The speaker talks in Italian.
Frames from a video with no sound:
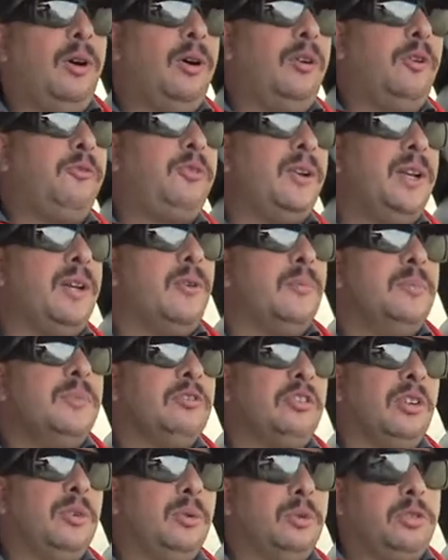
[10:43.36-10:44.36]
offrire un mio
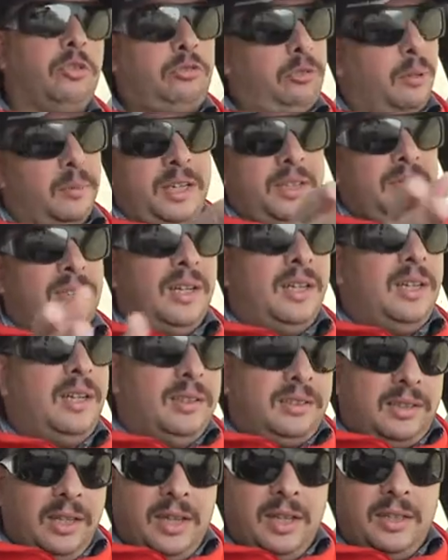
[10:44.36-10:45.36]
saluto, sto per entrare
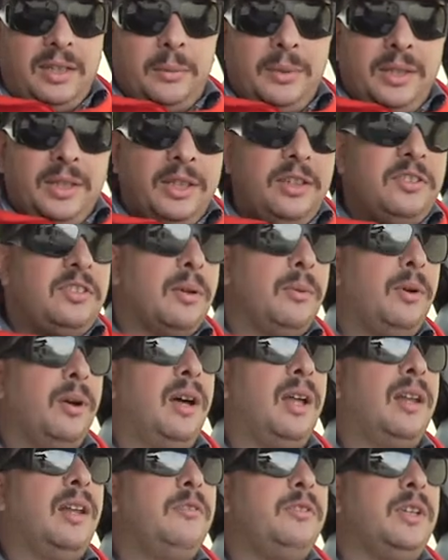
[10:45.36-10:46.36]
nel talete, quindi siamo
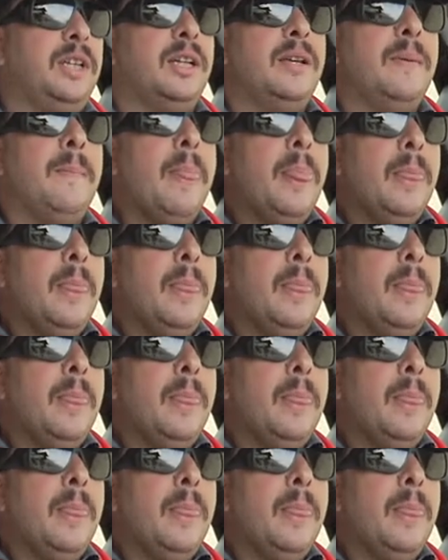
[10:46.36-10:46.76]
alla fine,